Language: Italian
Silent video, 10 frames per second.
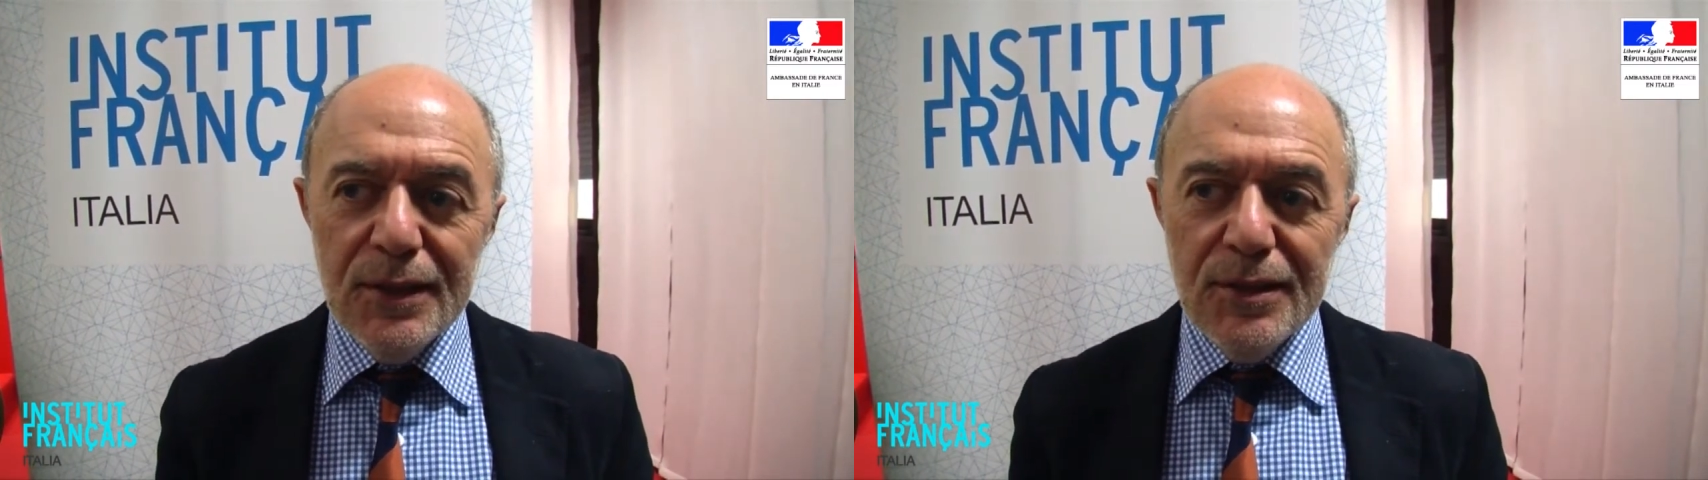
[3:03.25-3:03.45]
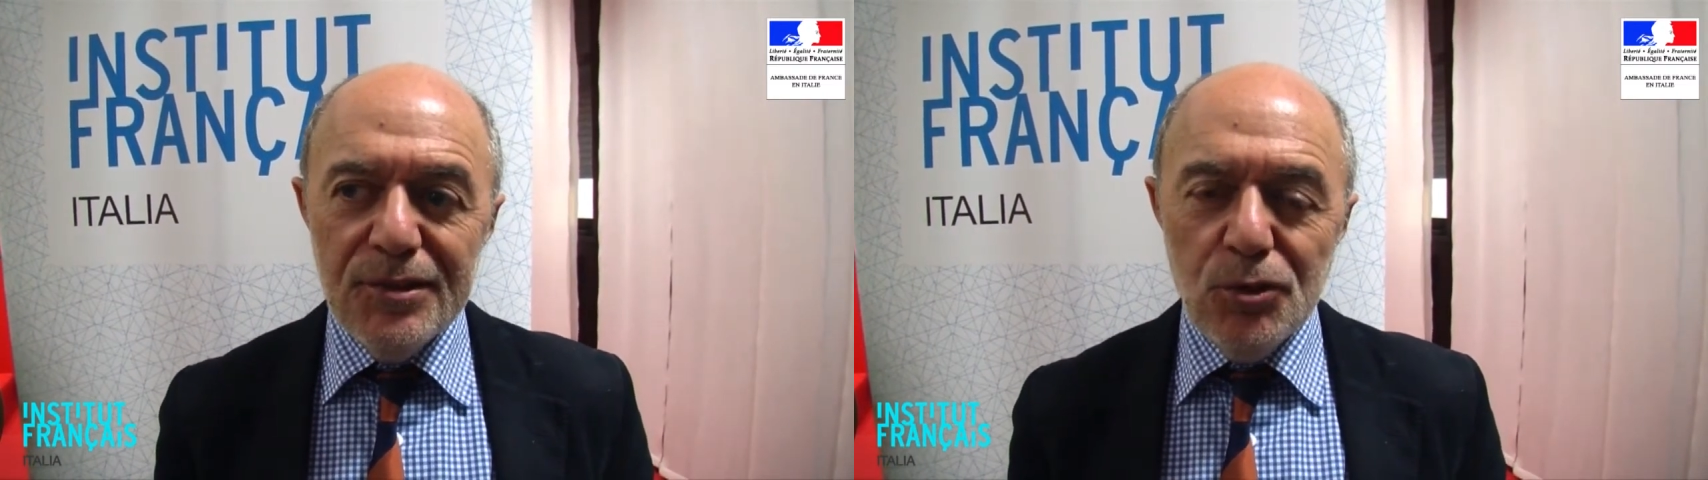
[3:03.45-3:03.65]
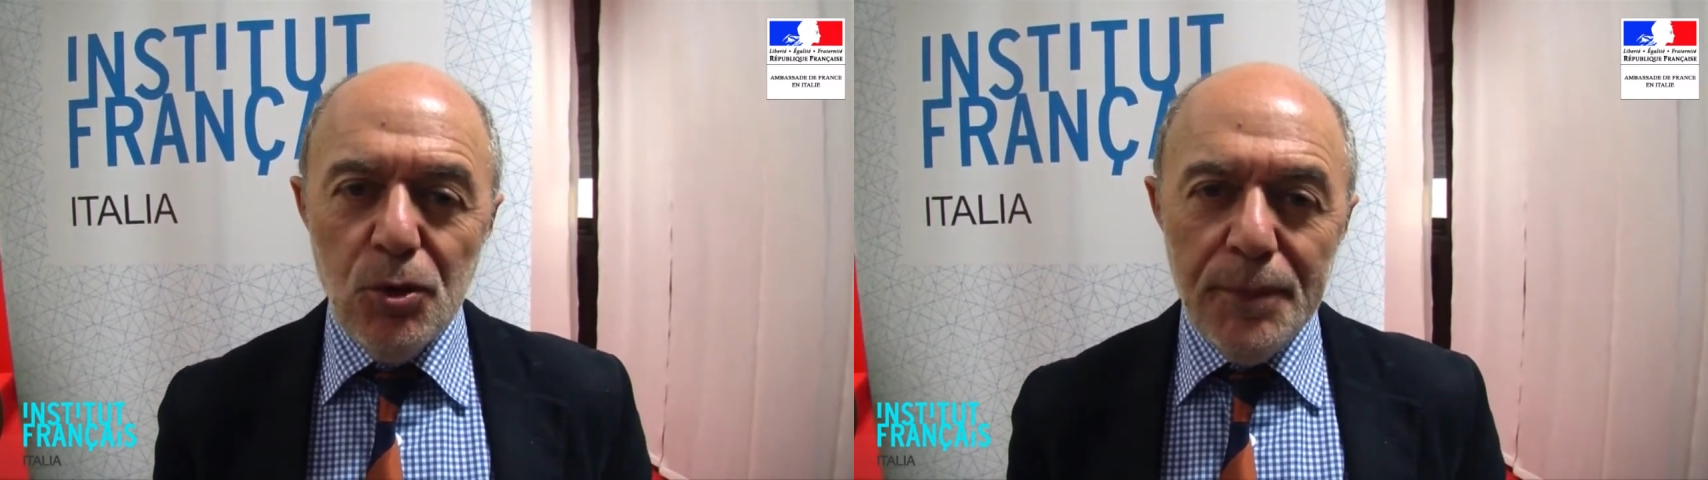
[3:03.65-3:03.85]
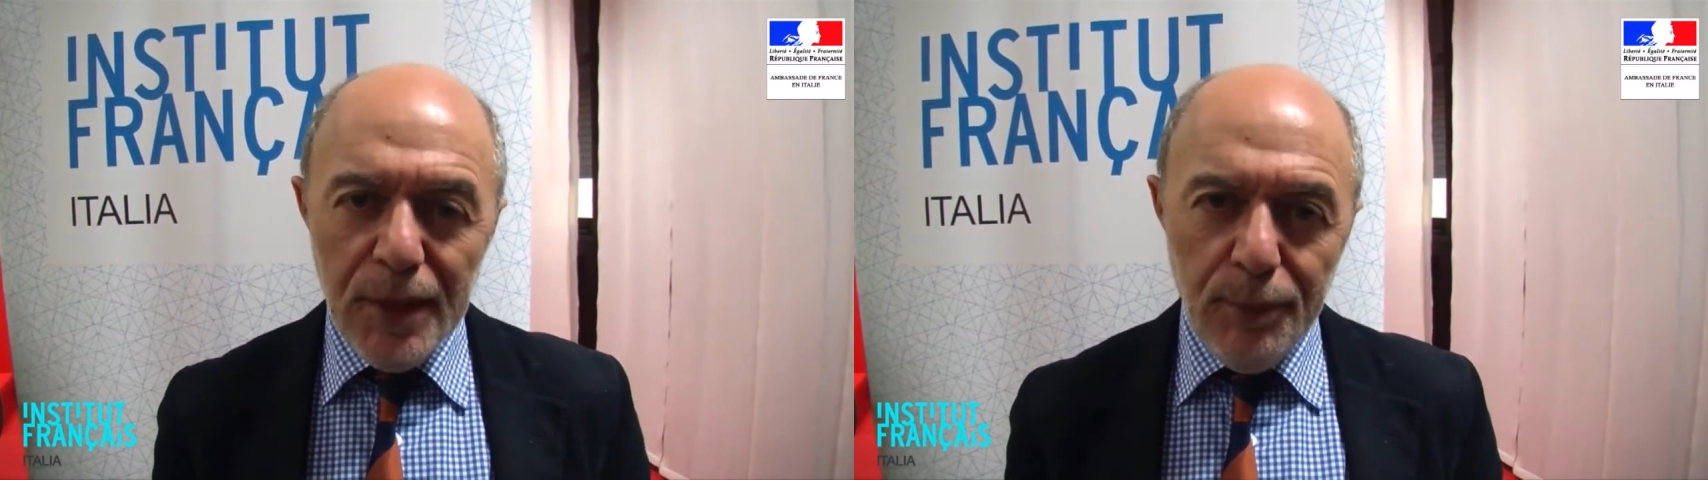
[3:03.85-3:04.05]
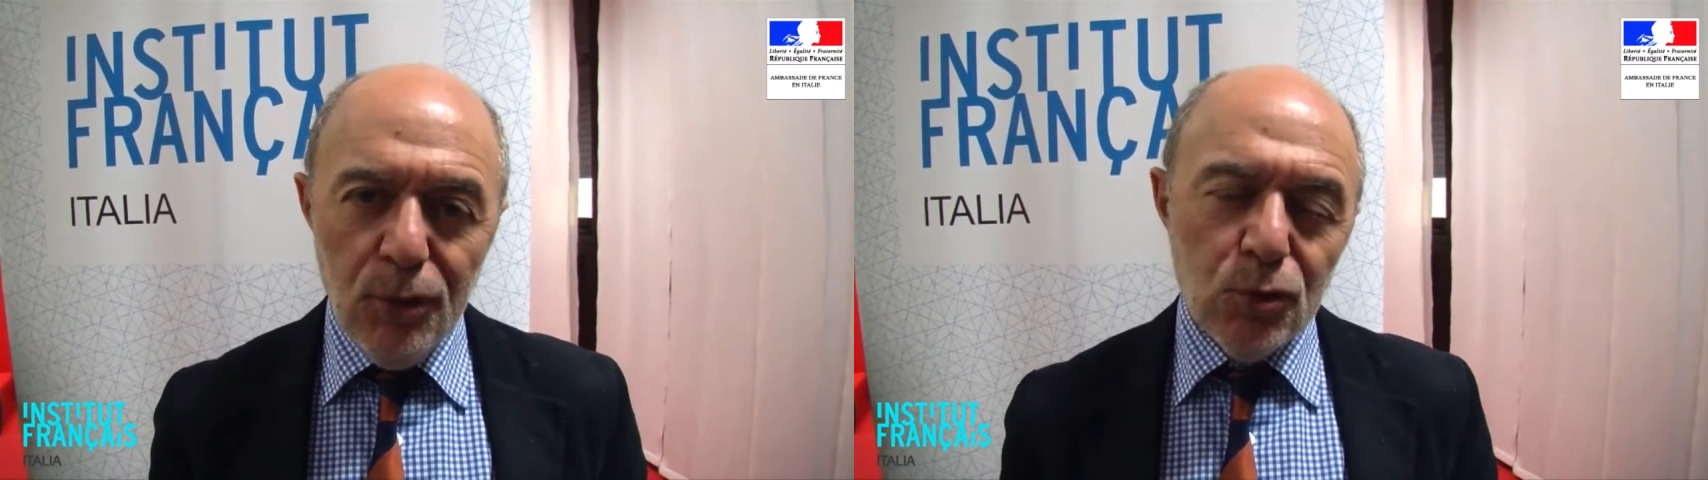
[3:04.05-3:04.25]
c'est de bien
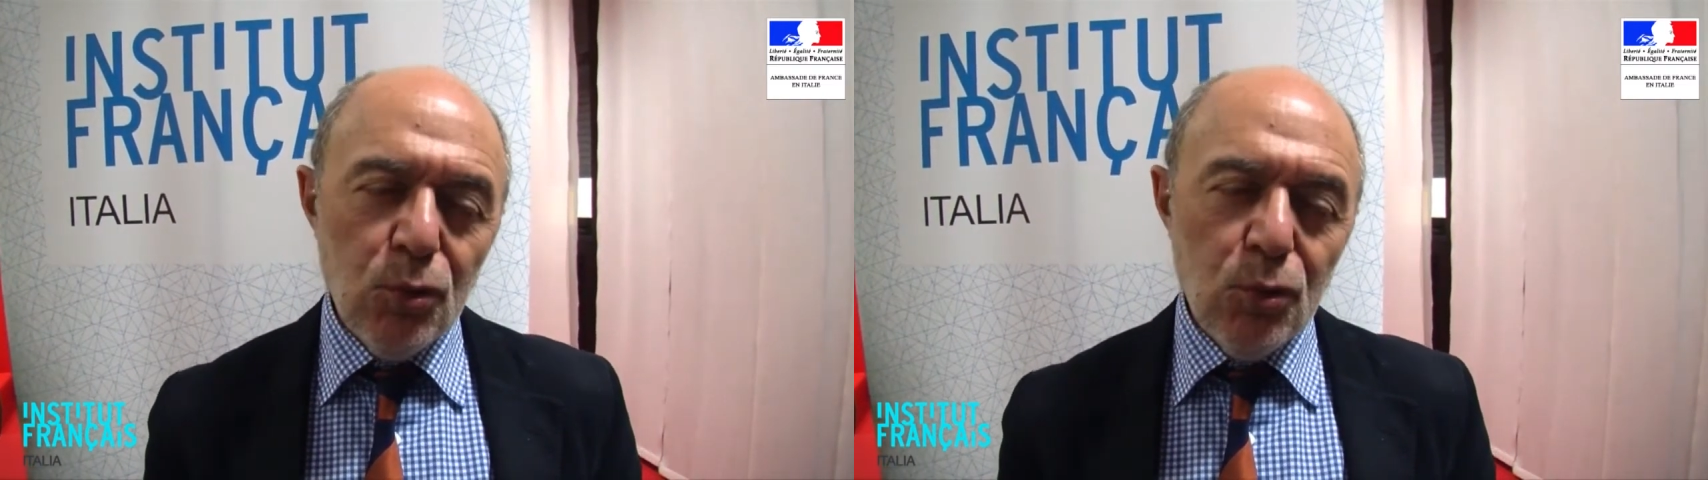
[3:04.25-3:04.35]
prendre